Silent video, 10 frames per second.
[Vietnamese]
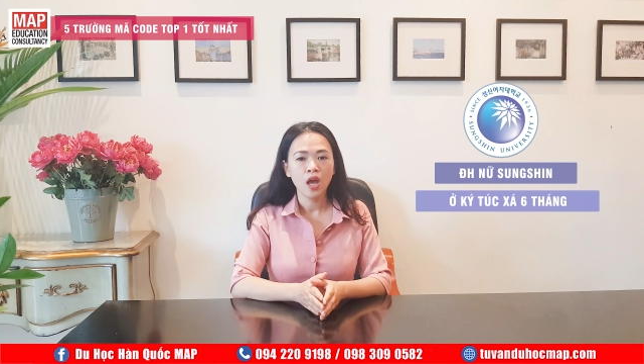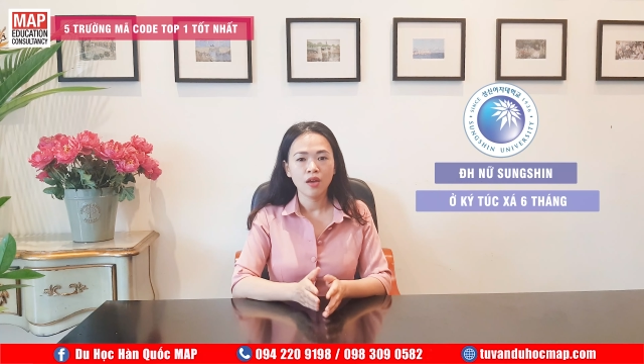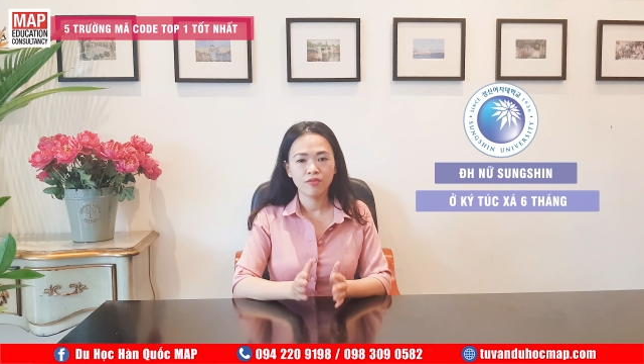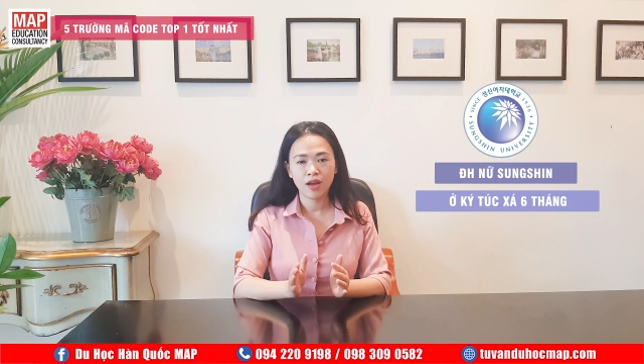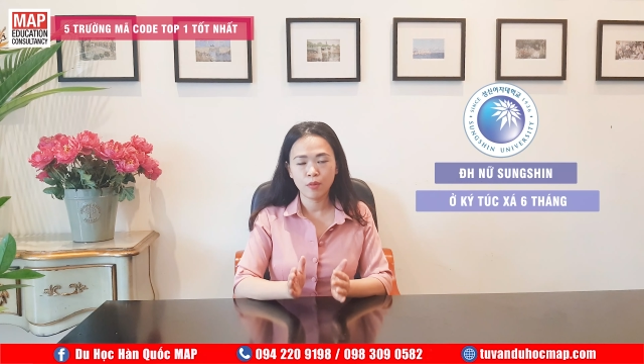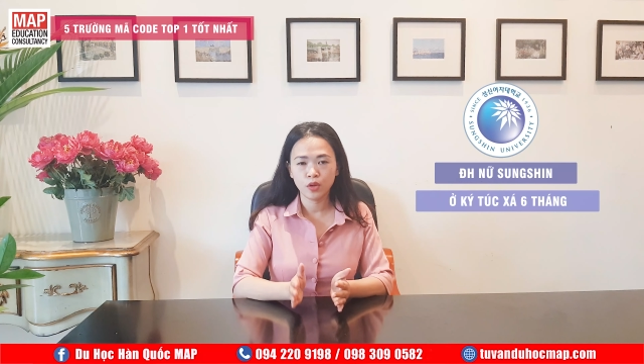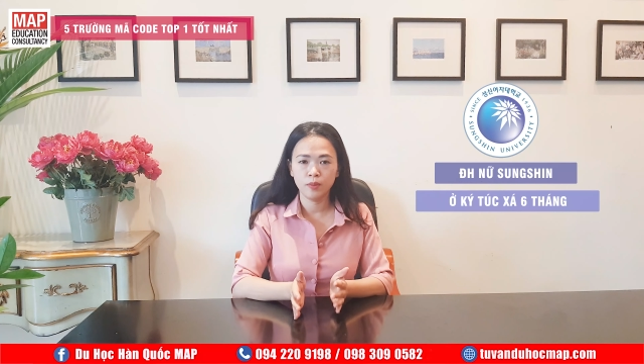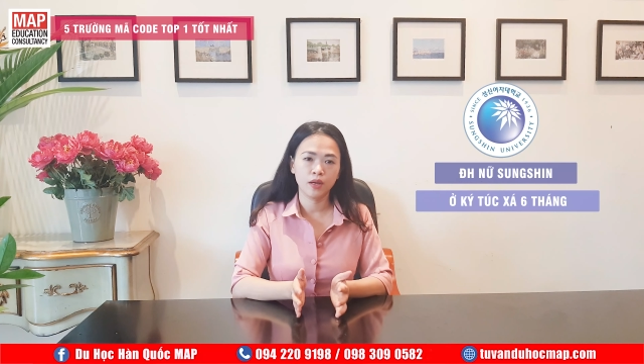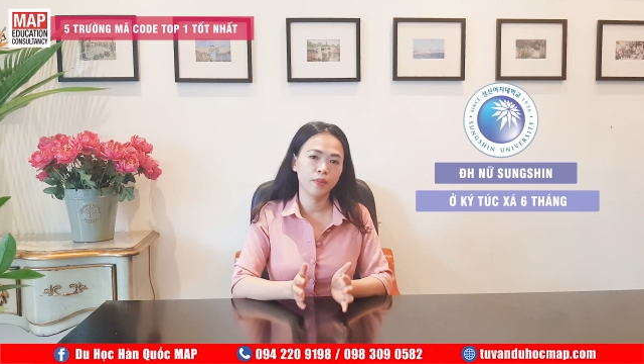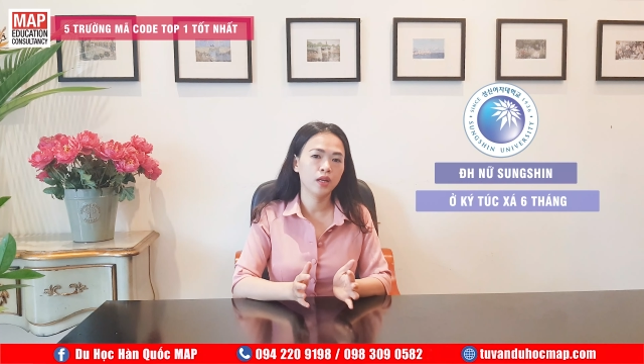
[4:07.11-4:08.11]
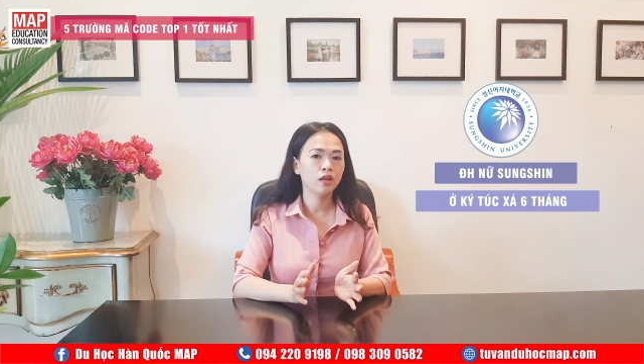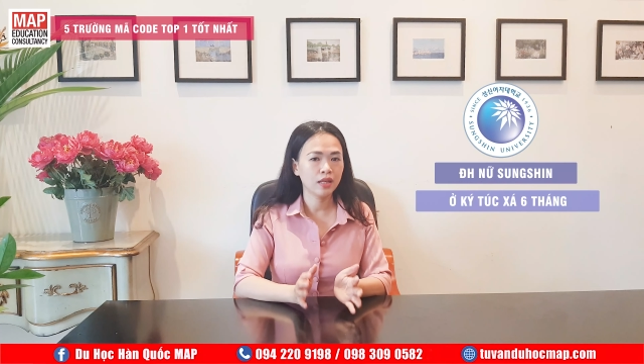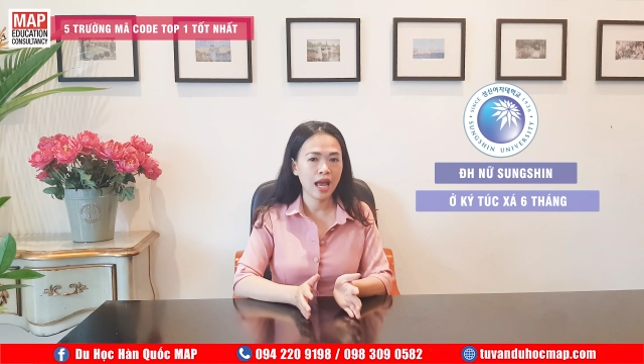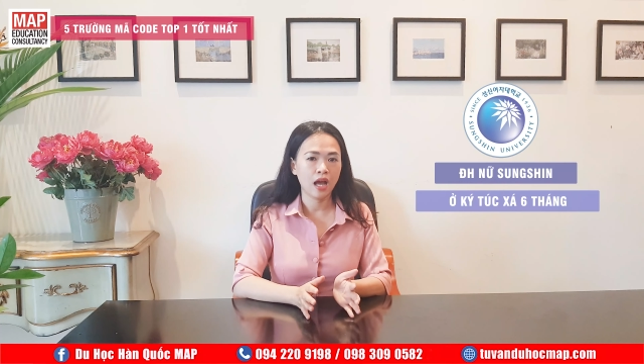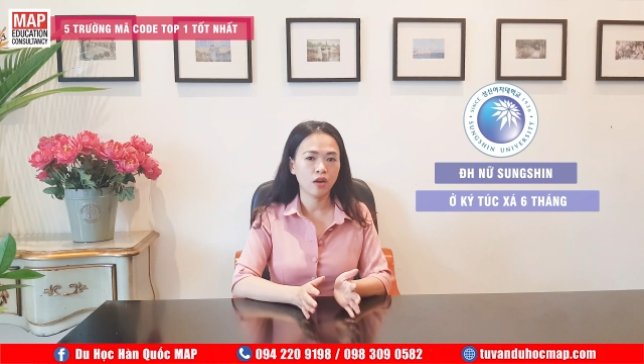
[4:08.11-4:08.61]
và một điểm đặc biệt hơn
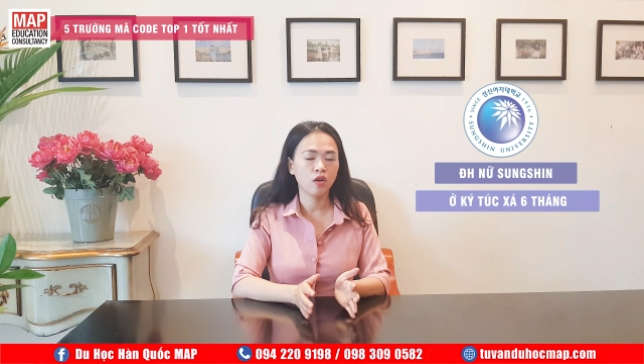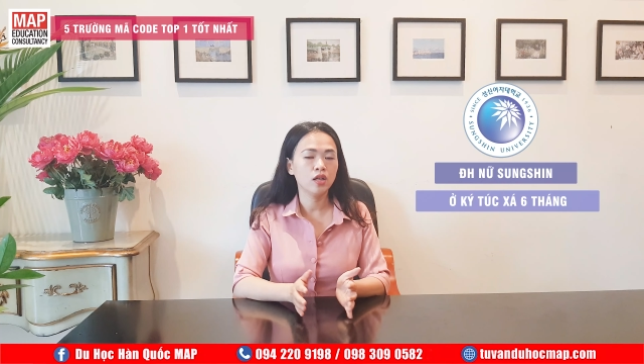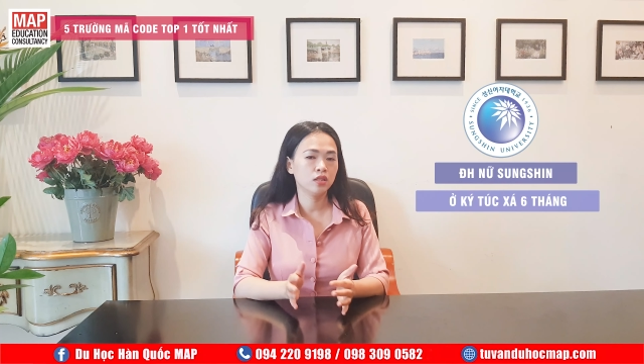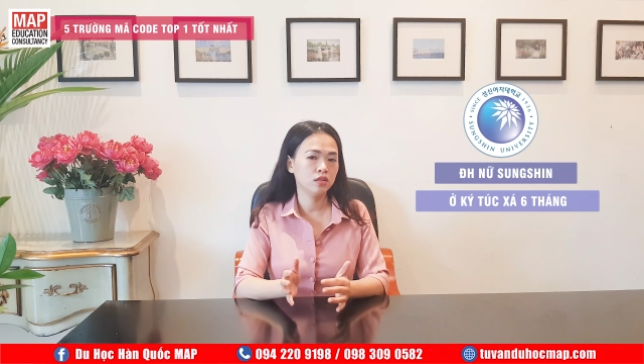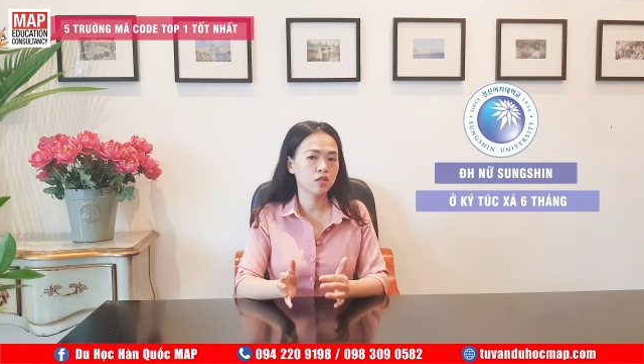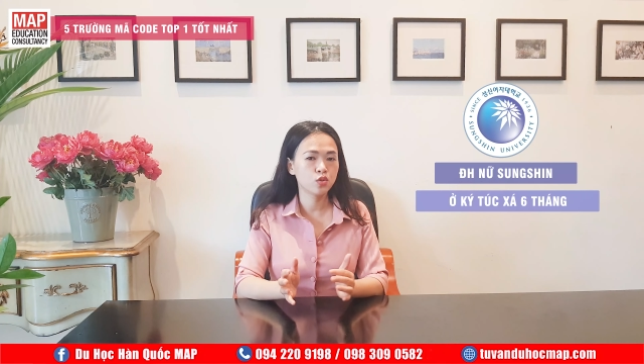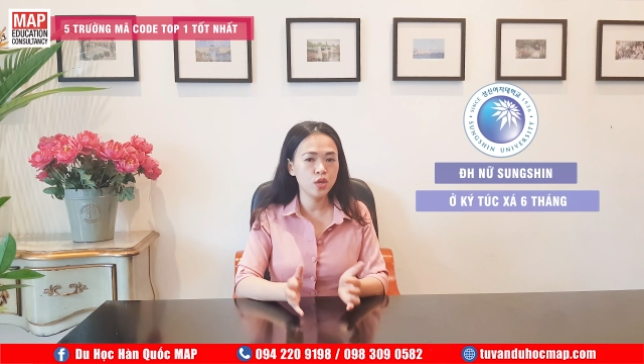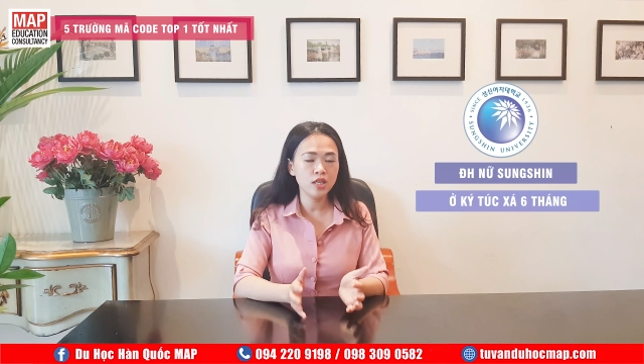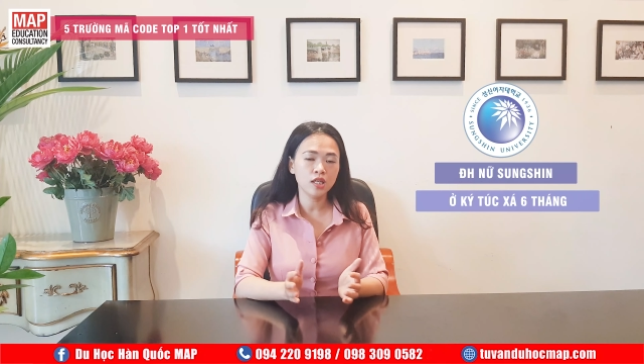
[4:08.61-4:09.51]
cả đó là trường duy nhất